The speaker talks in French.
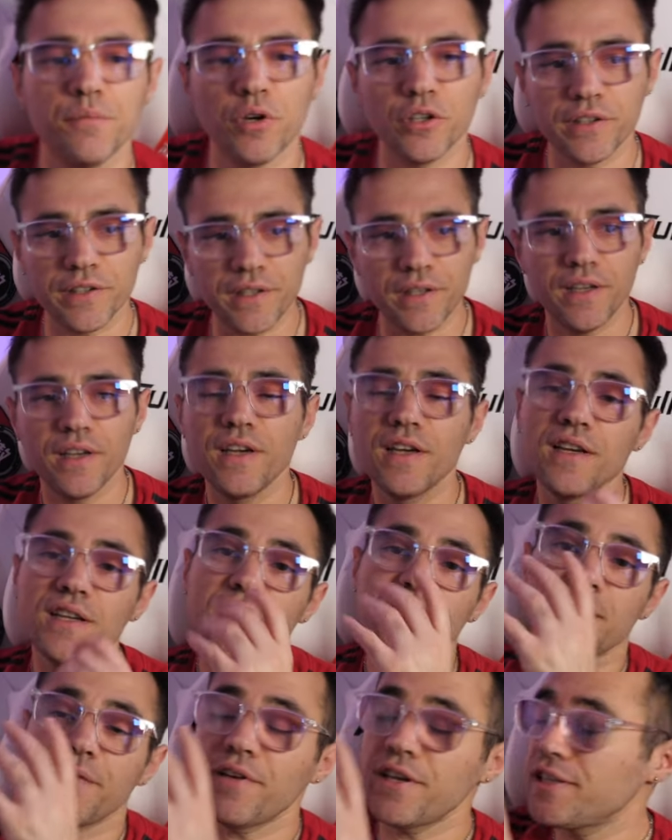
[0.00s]
aimantée,
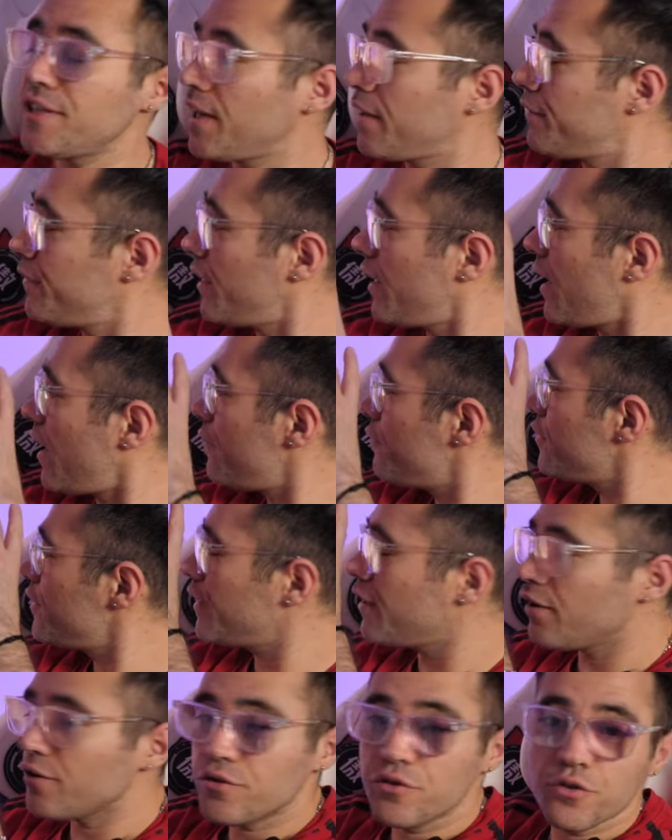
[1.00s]
ça va servir à
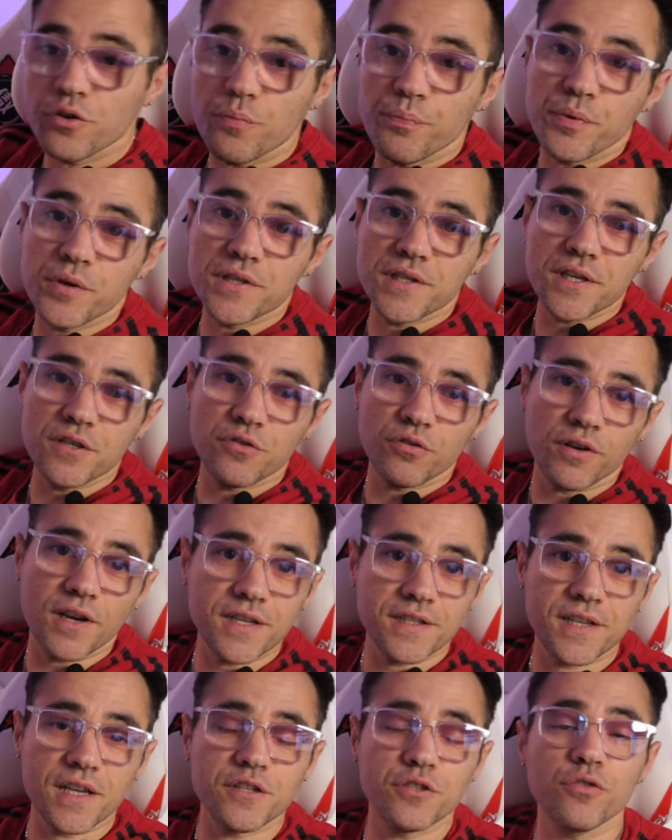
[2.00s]
venir se poser sur
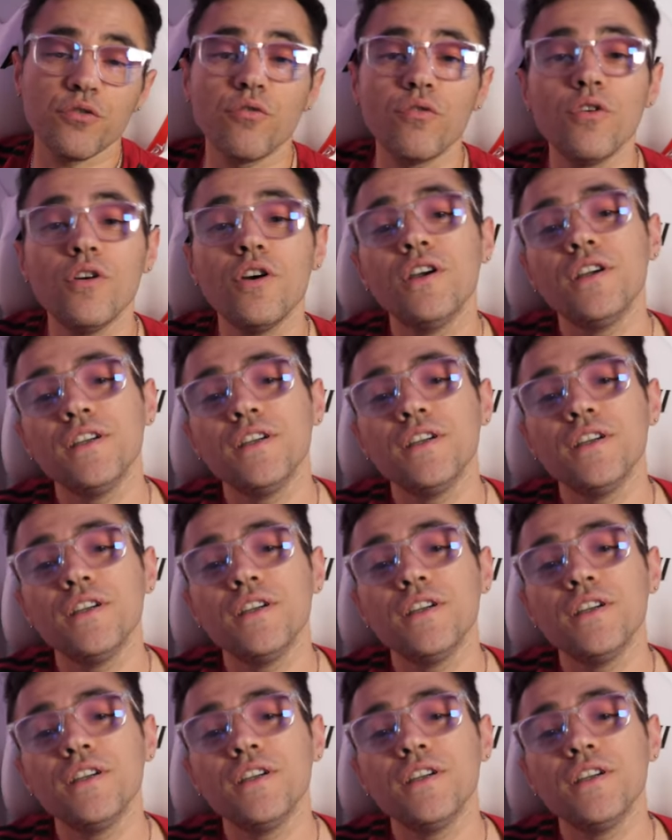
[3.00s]
la station,